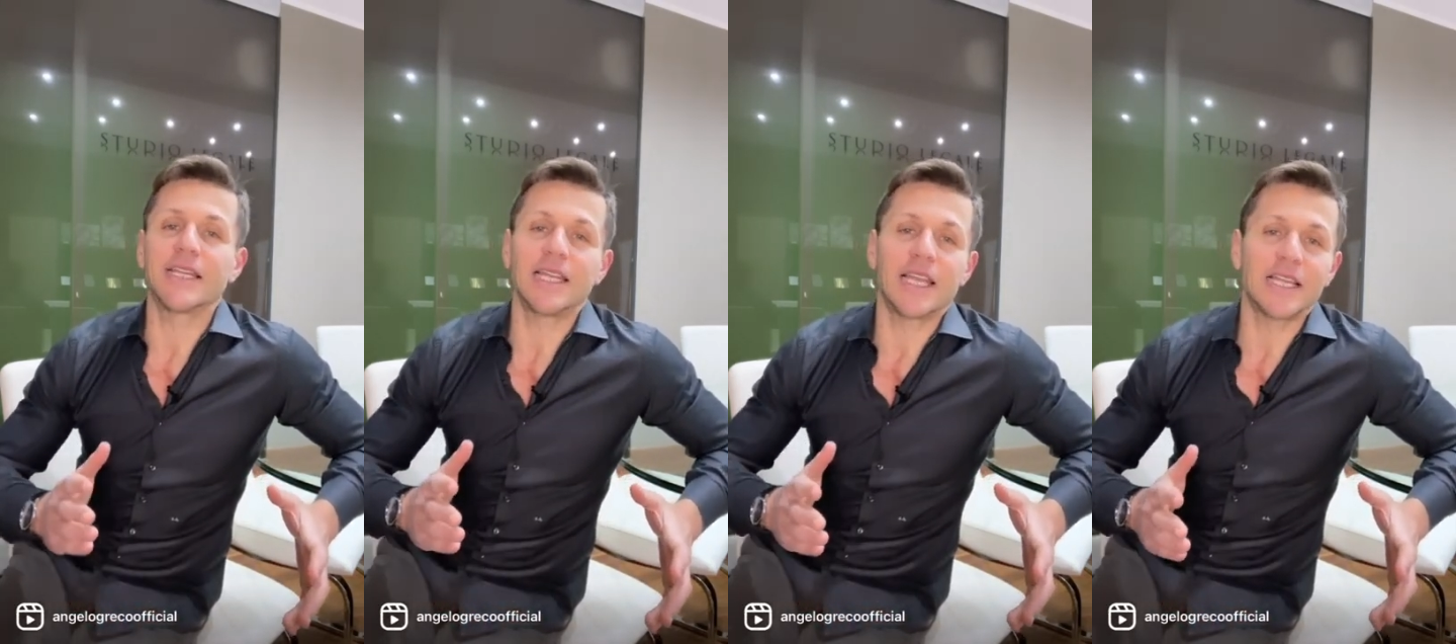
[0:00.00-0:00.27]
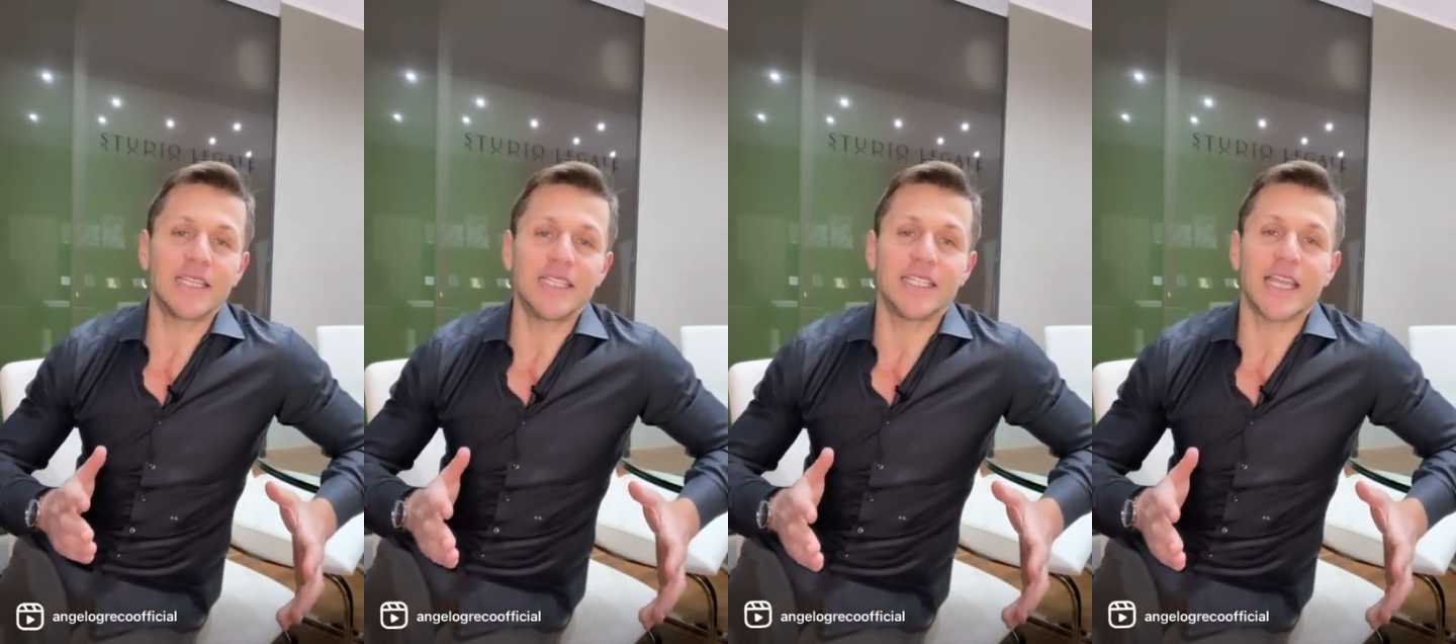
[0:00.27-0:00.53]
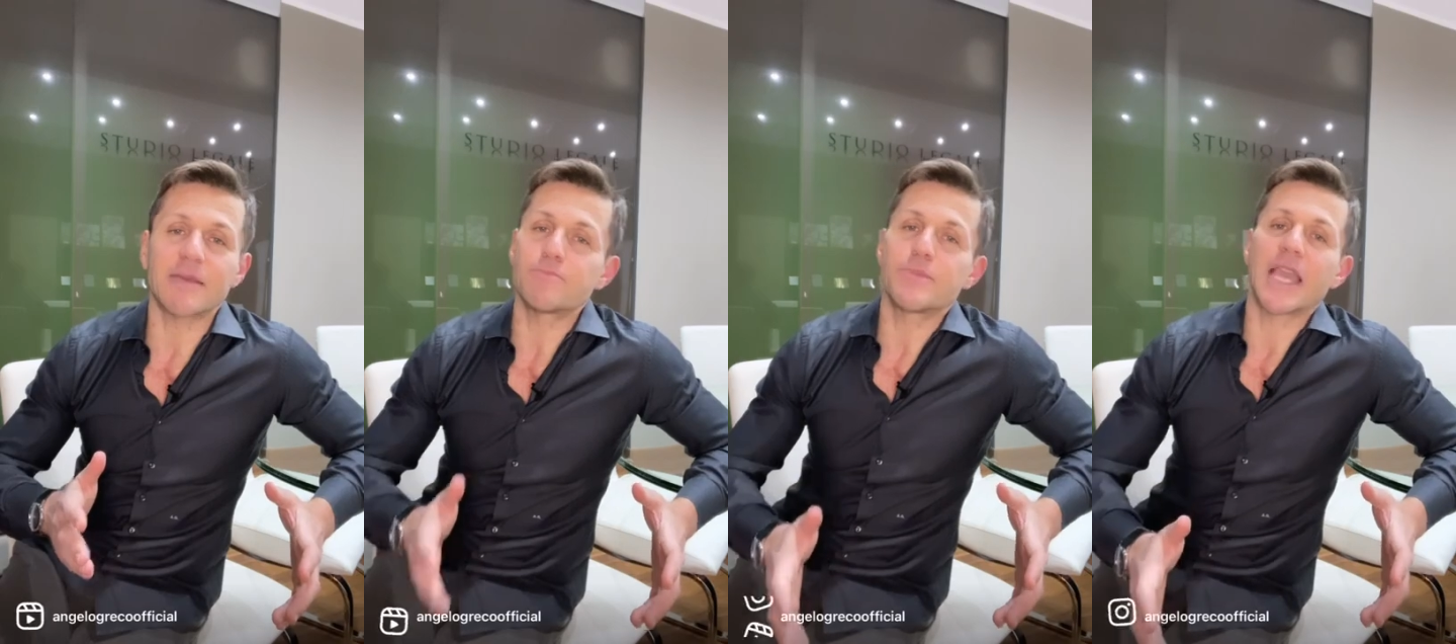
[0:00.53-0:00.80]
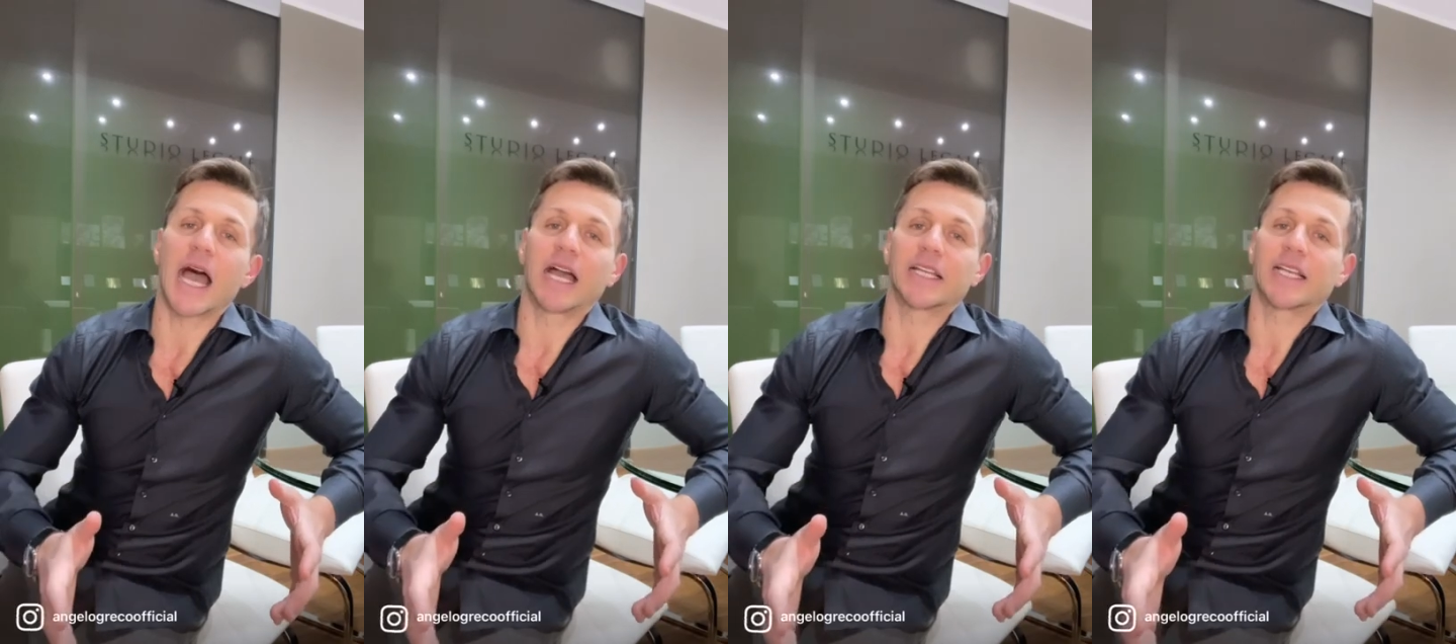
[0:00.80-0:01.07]
della linea
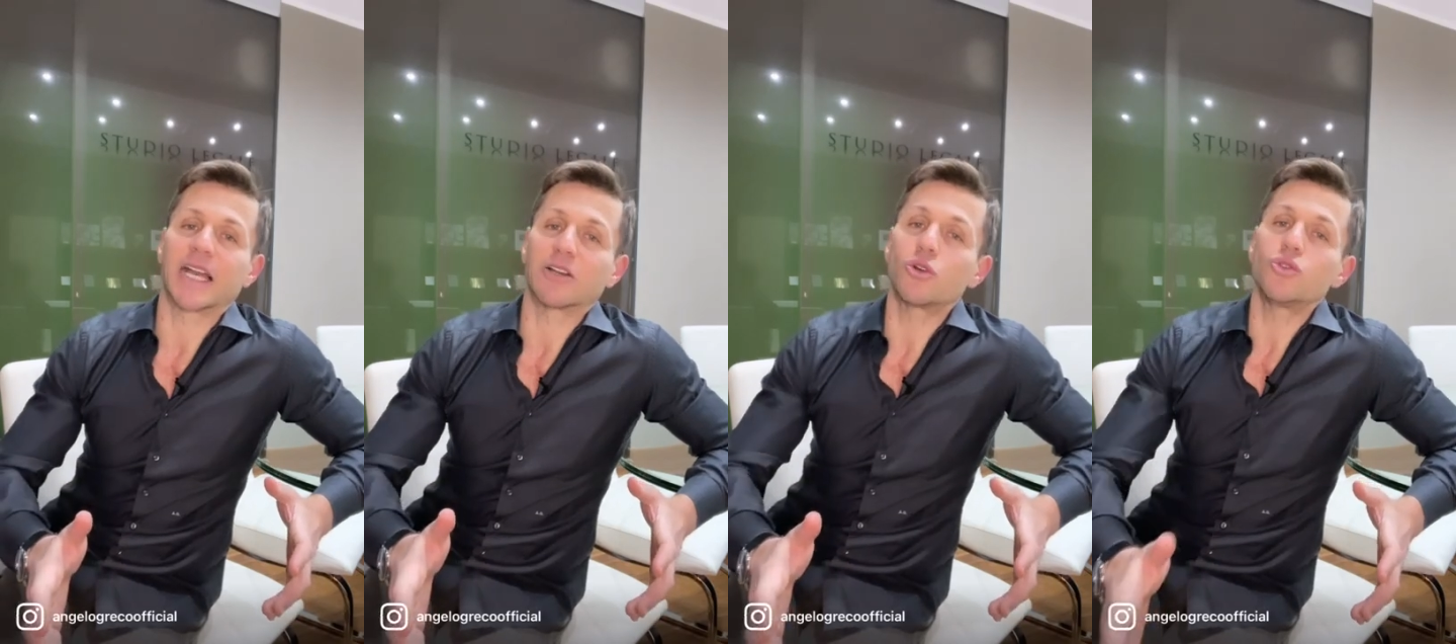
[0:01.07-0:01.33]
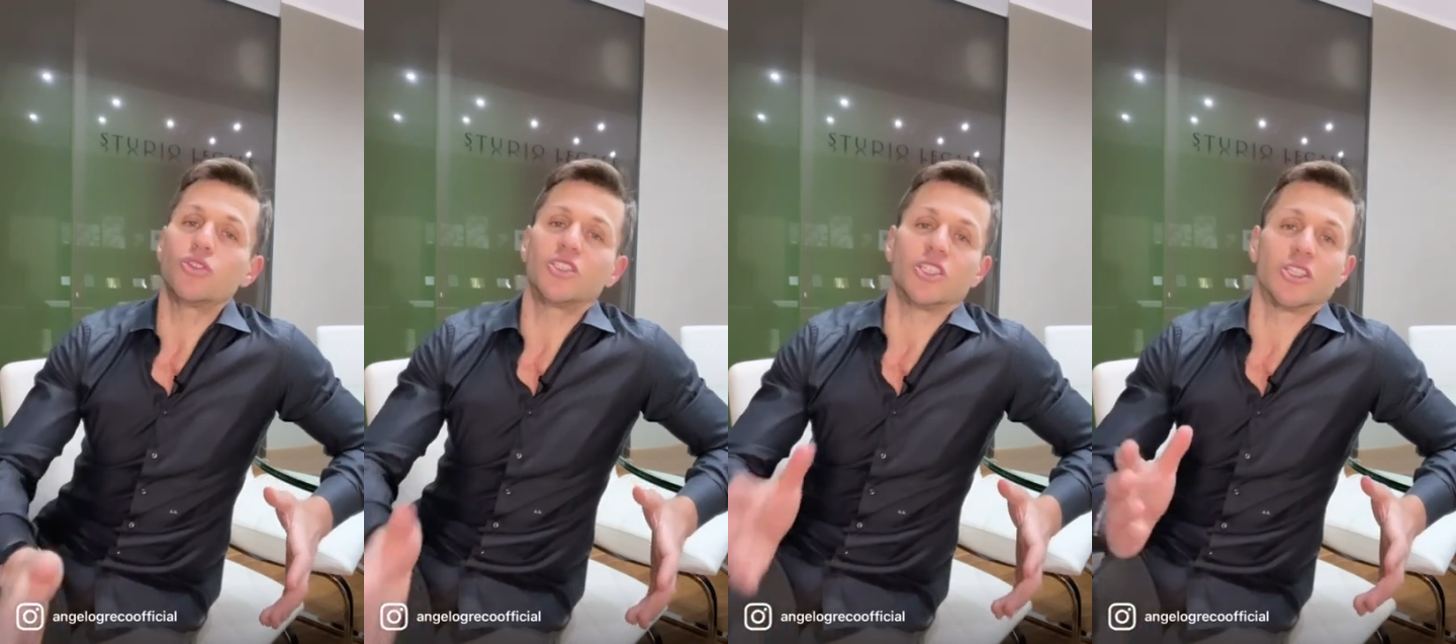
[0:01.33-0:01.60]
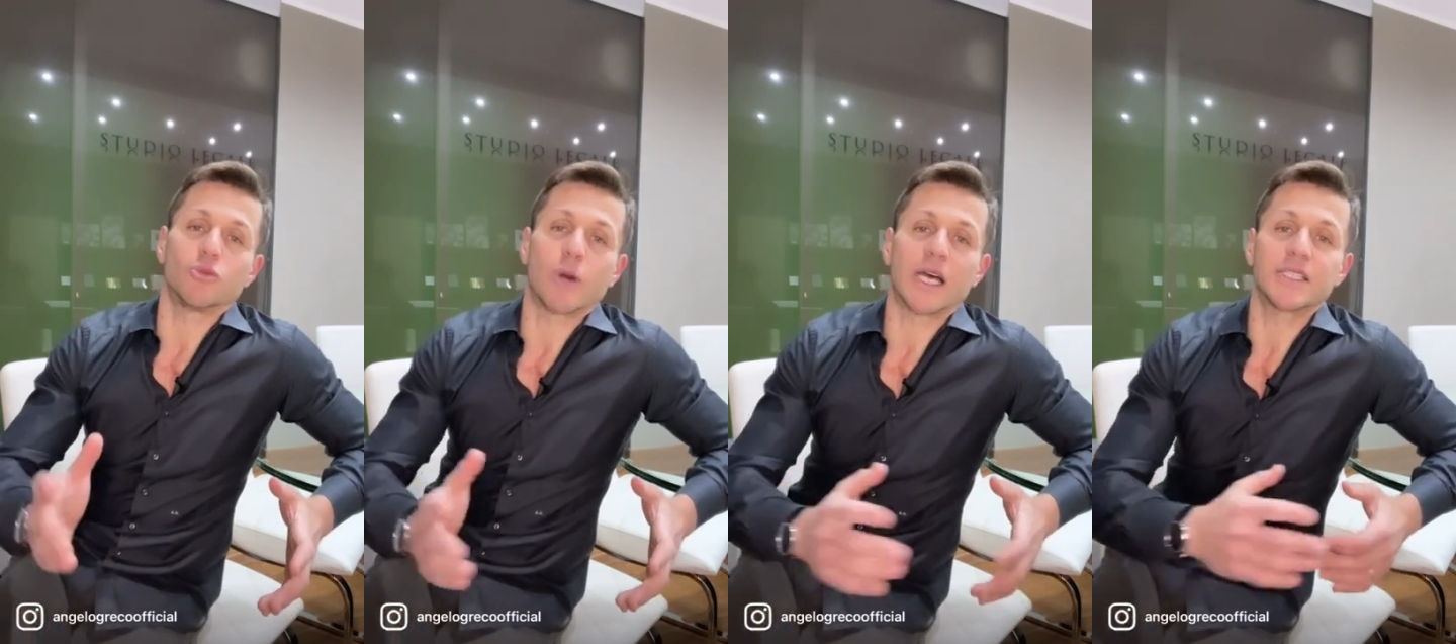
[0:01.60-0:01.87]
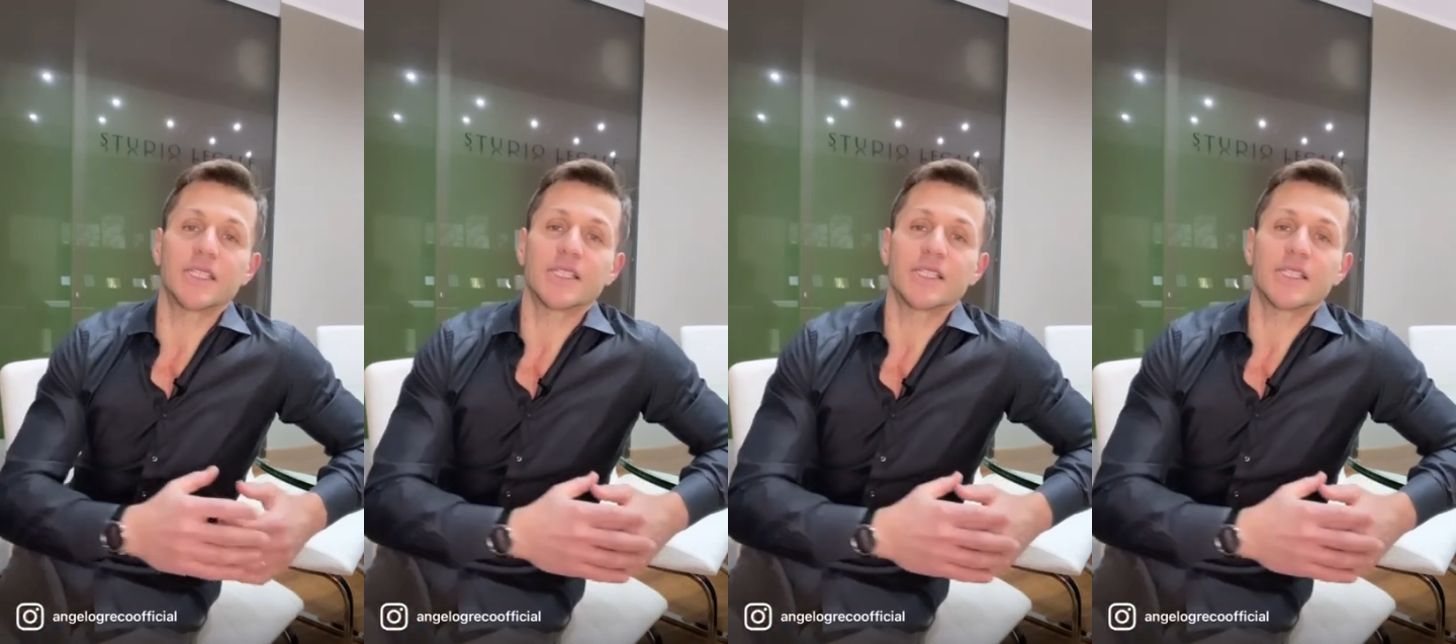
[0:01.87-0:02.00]
bianca continua